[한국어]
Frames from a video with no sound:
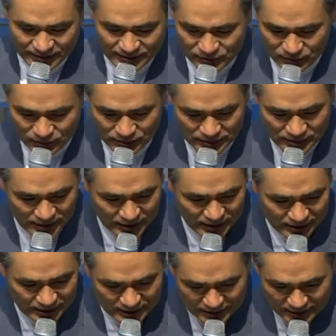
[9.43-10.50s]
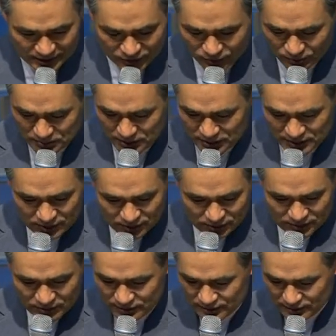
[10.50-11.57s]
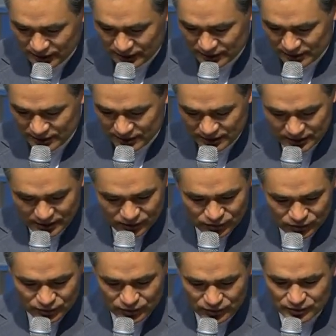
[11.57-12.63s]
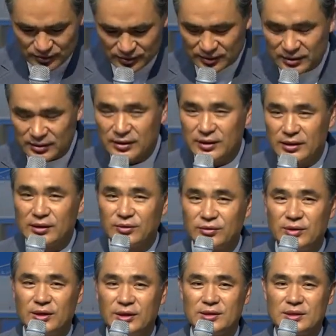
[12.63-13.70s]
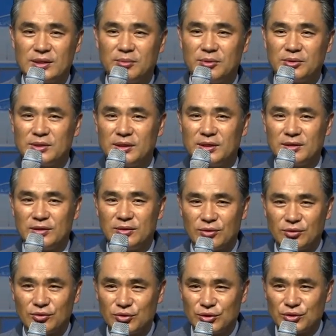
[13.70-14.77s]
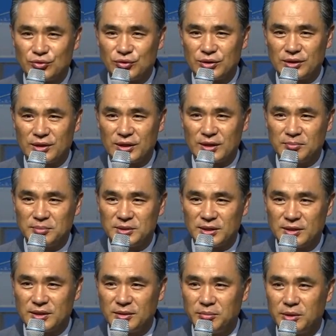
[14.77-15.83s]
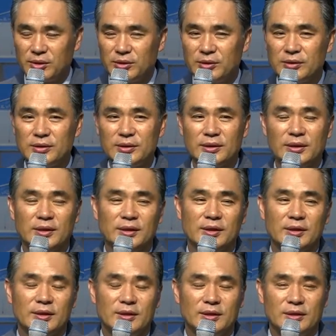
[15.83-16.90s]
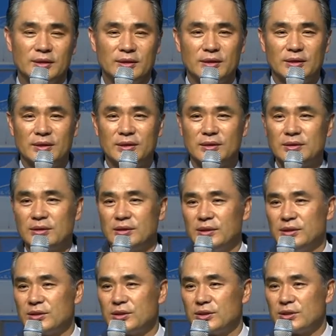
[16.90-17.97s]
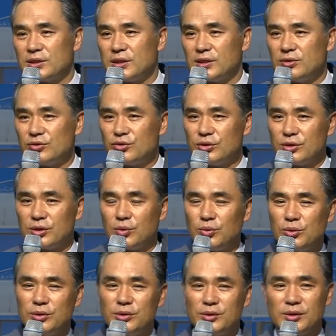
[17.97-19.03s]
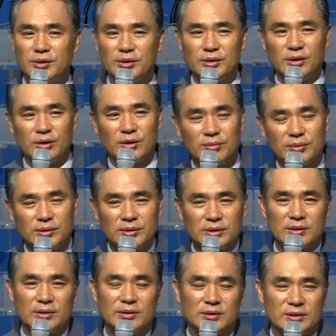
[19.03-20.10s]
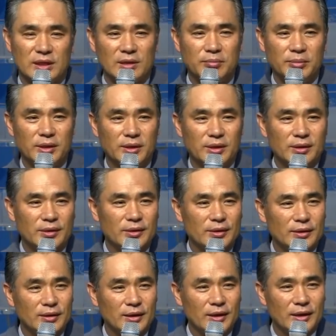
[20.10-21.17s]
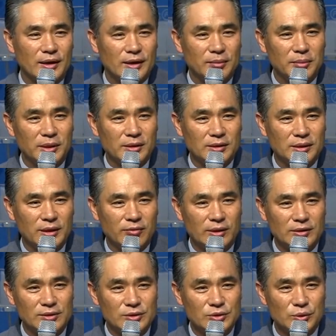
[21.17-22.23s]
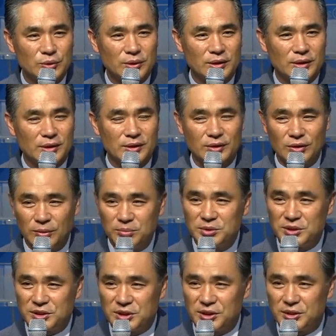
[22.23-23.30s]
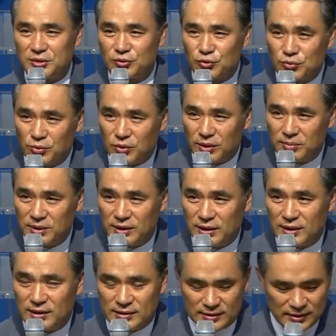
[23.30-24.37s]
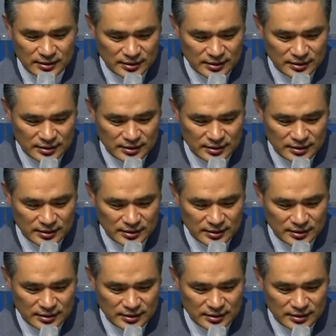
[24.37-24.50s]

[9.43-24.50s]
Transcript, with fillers: 또 이렇게 욥기서 같이 나눌 수 있는 귀한 새벽 자리를 열어주신 주님께 감사드리며 아, 이첫 시간을 주님께 올려드리는 여러분들 삶에 하나님의 은혜와 은총이 넘치시기를 축복합니다.